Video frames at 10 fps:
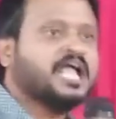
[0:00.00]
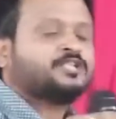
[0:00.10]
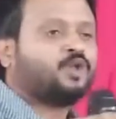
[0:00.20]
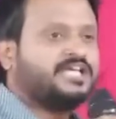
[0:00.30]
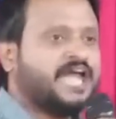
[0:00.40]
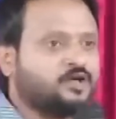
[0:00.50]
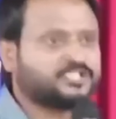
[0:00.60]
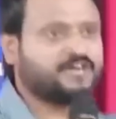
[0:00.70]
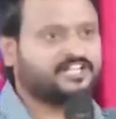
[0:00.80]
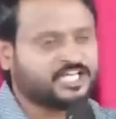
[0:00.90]
तो हियाव से
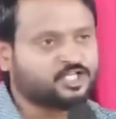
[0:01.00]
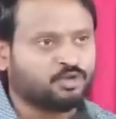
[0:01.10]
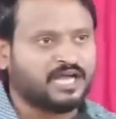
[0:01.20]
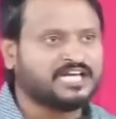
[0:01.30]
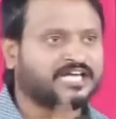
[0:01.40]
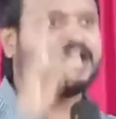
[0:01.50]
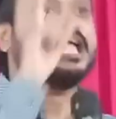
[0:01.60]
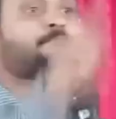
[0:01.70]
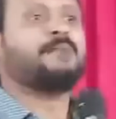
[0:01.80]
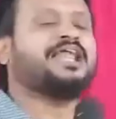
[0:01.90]
वचन सुनाने लगे
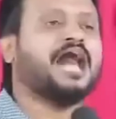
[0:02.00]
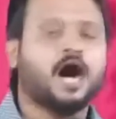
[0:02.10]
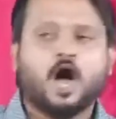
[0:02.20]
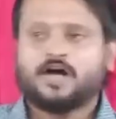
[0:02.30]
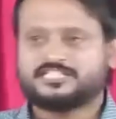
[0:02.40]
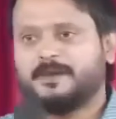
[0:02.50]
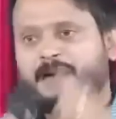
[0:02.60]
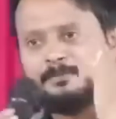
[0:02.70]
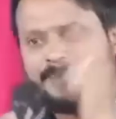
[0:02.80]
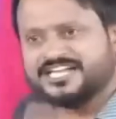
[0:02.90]
पहला और जब आप
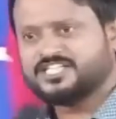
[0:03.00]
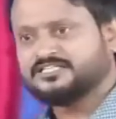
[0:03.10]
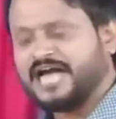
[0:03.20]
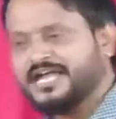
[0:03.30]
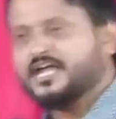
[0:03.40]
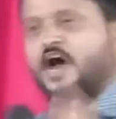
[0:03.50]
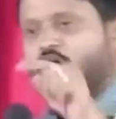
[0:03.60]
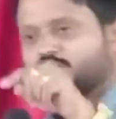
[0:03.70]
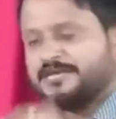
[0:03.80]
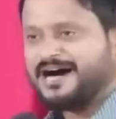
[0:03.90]
पांच अध्याय और
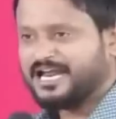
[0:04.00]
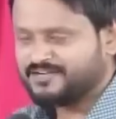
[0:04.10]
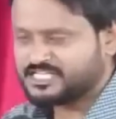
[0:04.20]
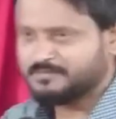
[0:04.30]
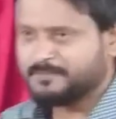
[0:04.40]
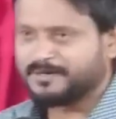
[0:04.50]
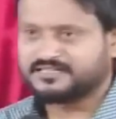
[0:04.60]
उसके बारह वचन में पढ़ते